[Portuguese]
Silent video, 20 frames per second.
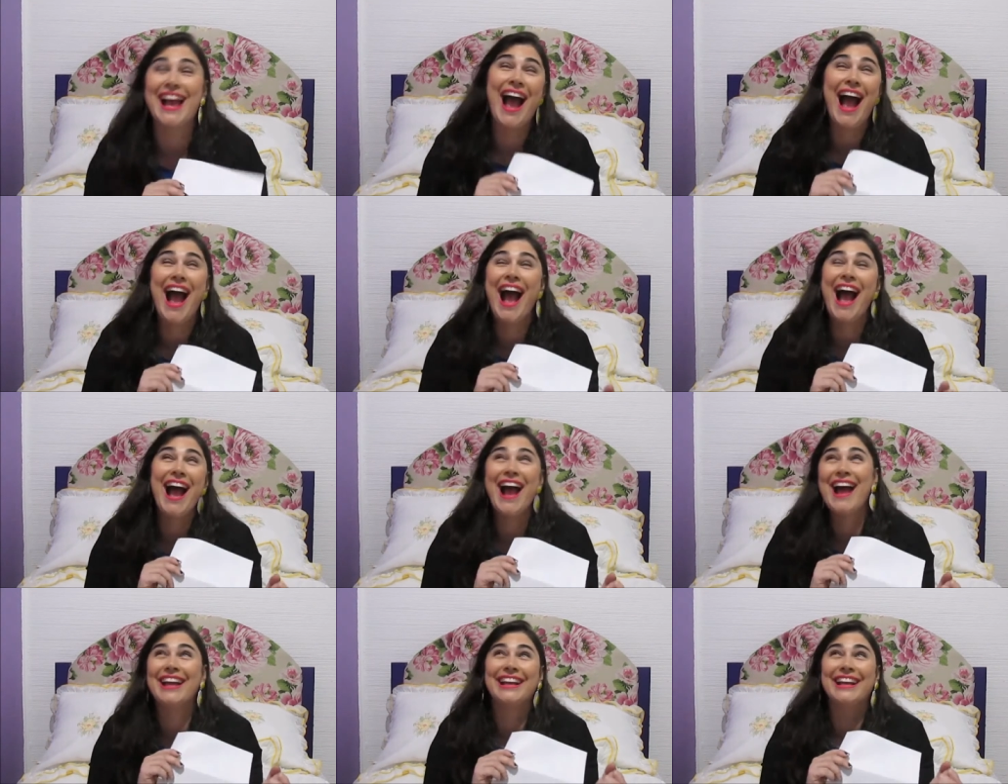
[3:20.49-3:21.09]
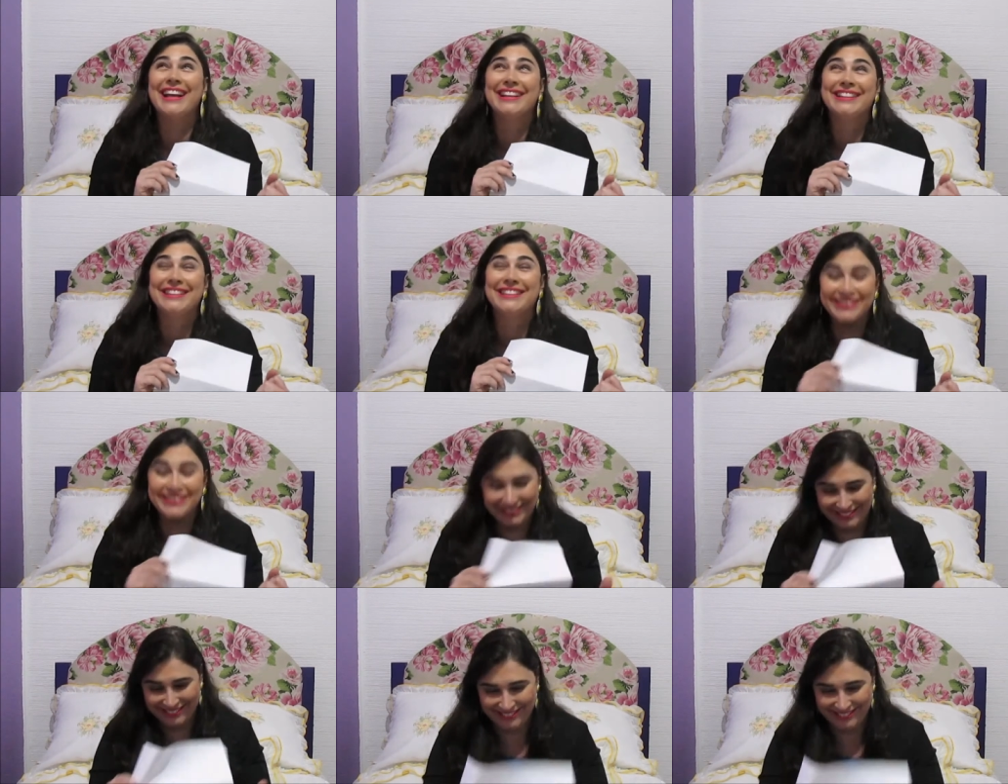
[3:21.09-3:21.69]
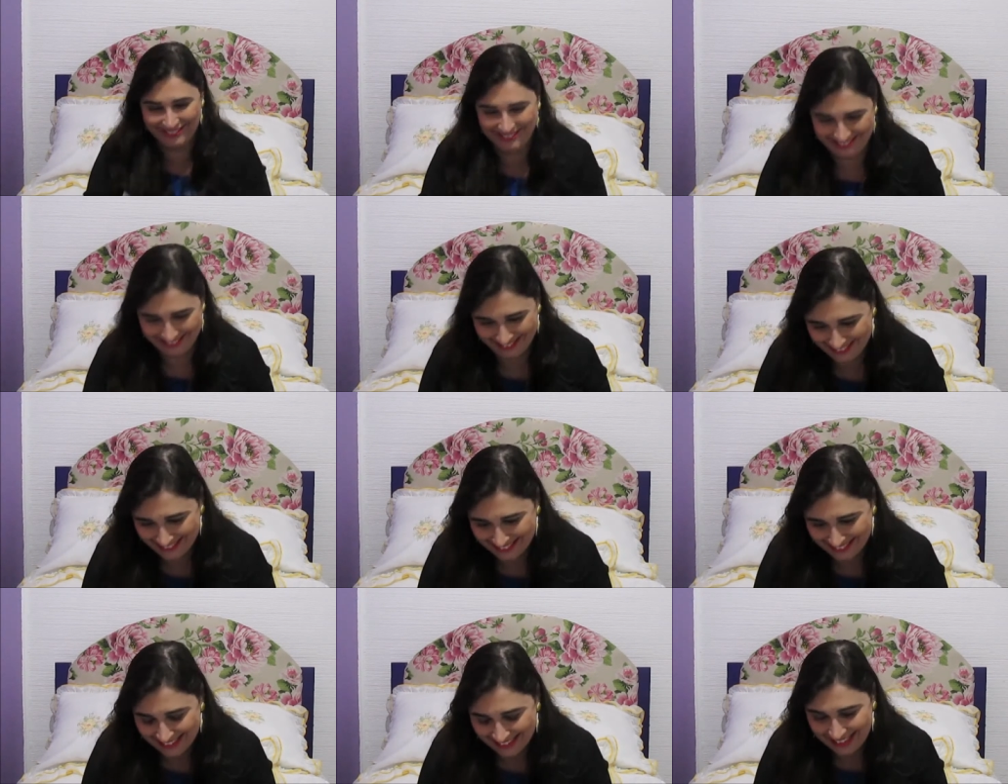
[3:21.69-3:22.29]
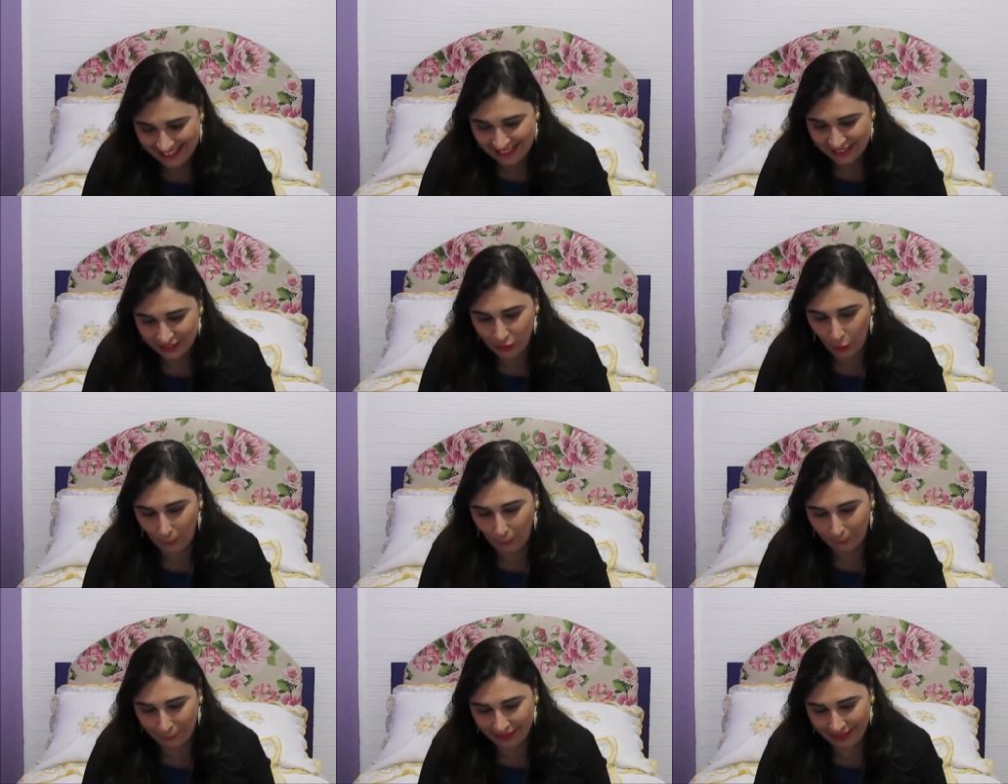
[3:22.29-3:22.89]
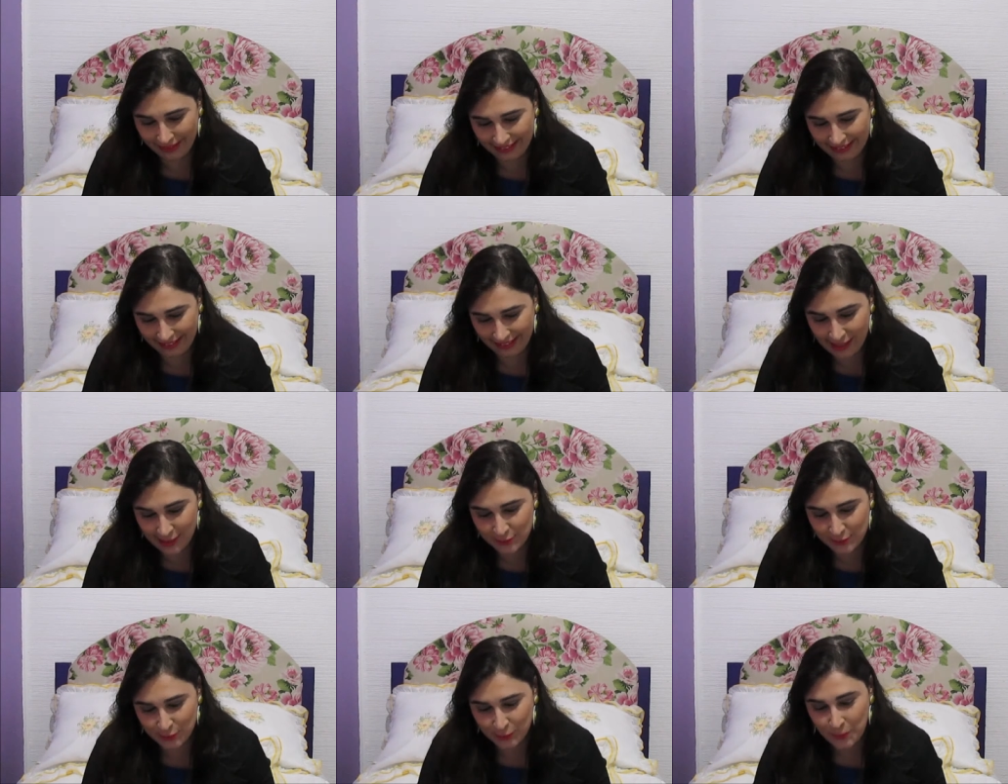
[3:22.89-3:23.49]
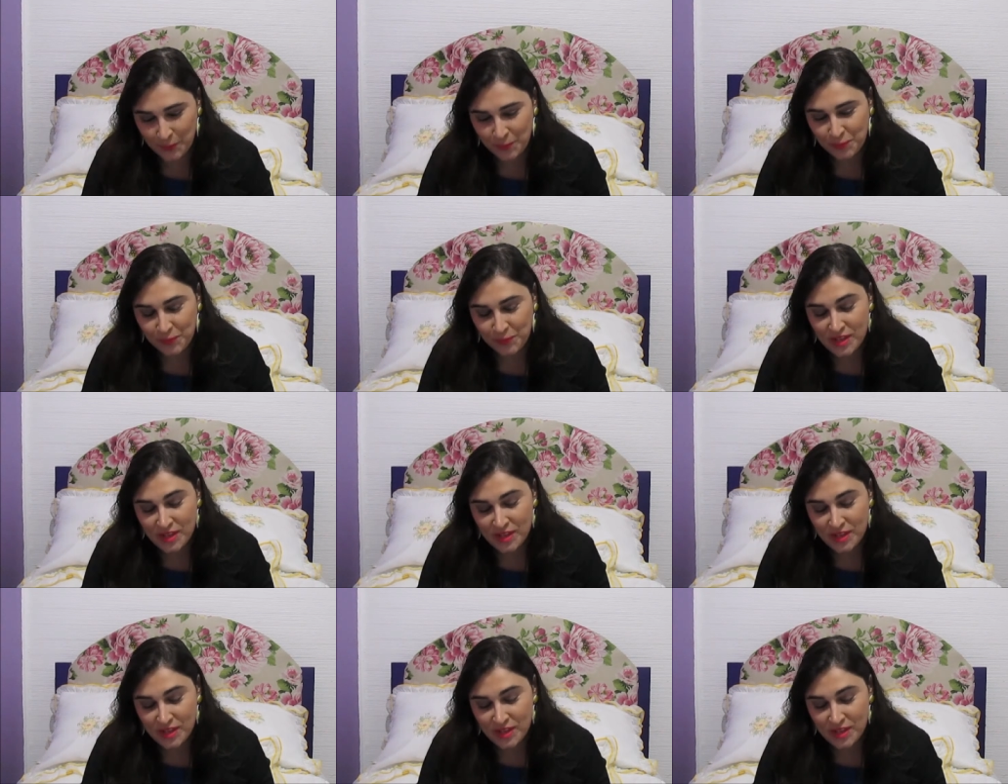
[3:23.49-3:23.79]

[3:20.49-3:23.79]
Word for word: Ai, que tudo! Tô pirando!